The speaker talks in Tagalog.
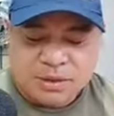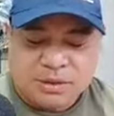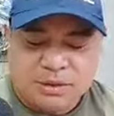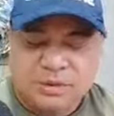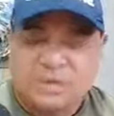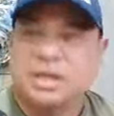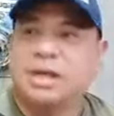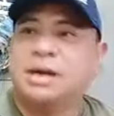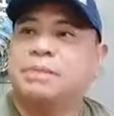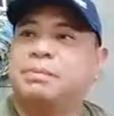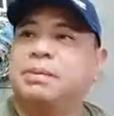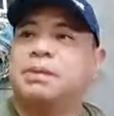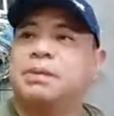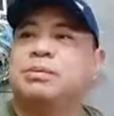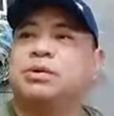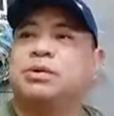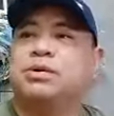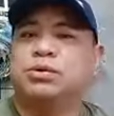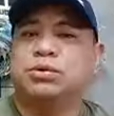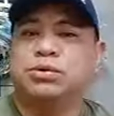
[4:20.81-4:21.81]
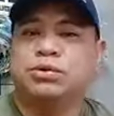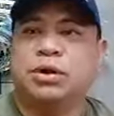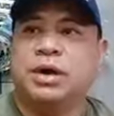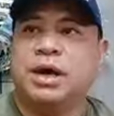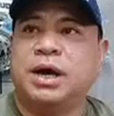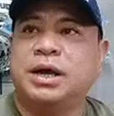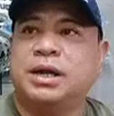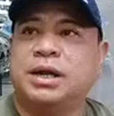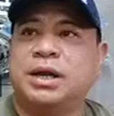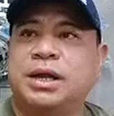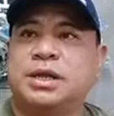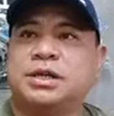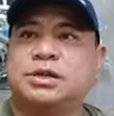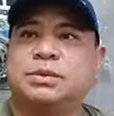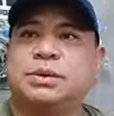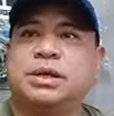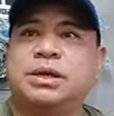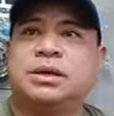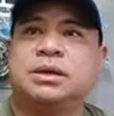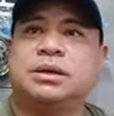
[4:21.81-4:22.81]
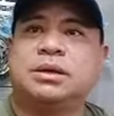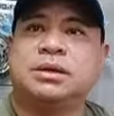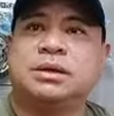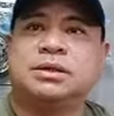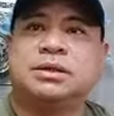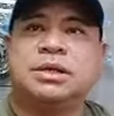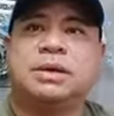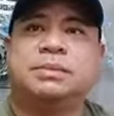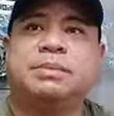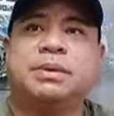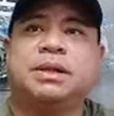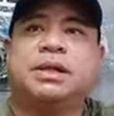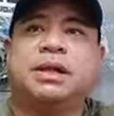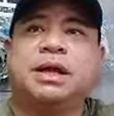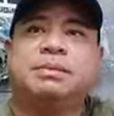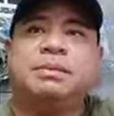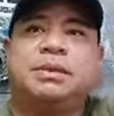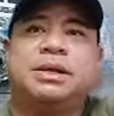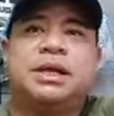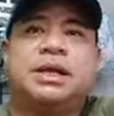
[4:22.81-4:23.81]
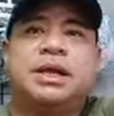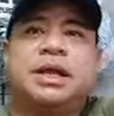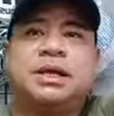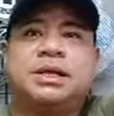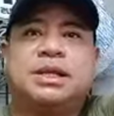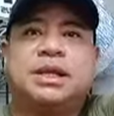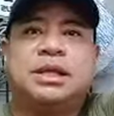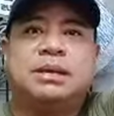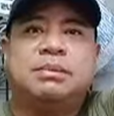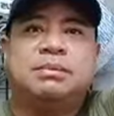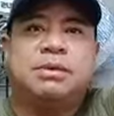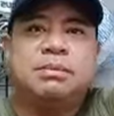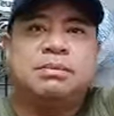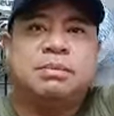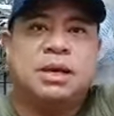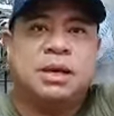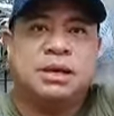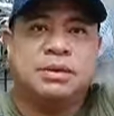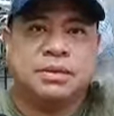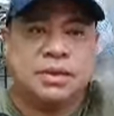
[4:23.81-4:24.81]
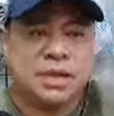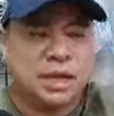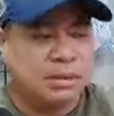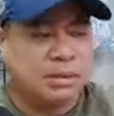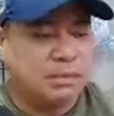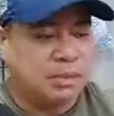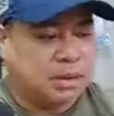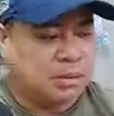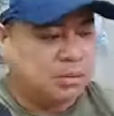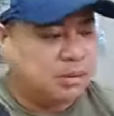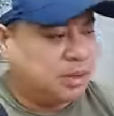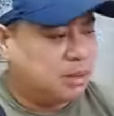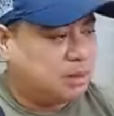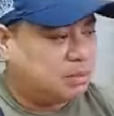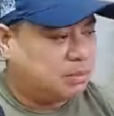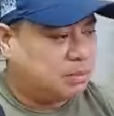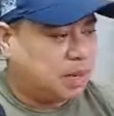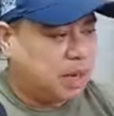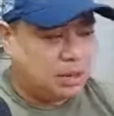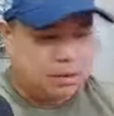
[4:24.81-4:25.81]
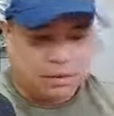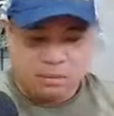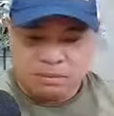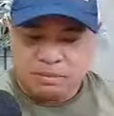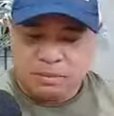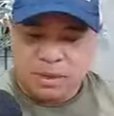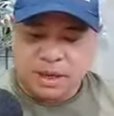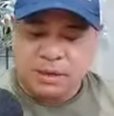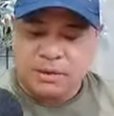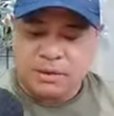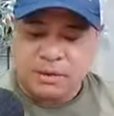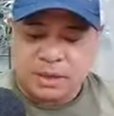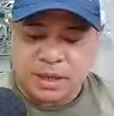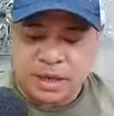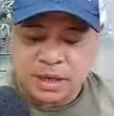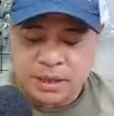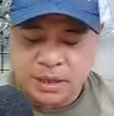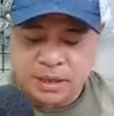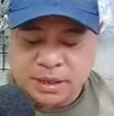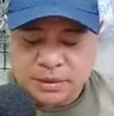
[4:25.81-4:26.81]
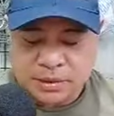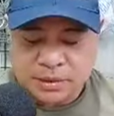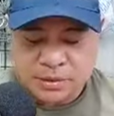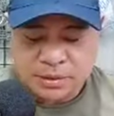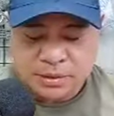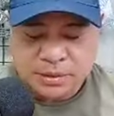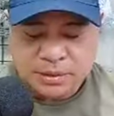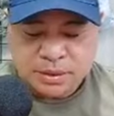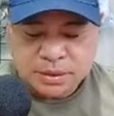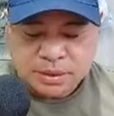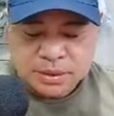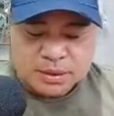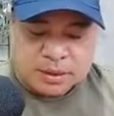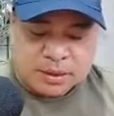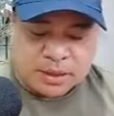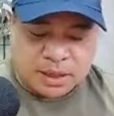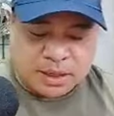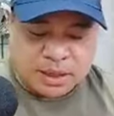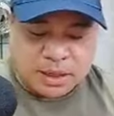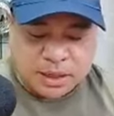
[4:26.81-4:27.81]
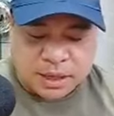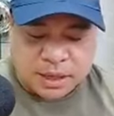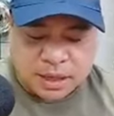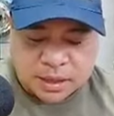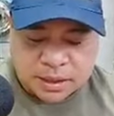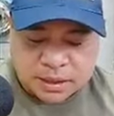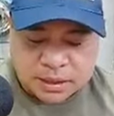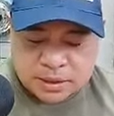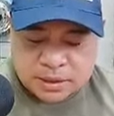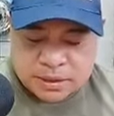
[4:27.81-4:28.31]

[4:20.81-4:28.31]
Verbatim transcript: O, sarapan mo lutoan ah, next week. Except, ang dami na natin lamok. Magano tayo, mama. Bagon, bagon tayo dito. Ayan, ha?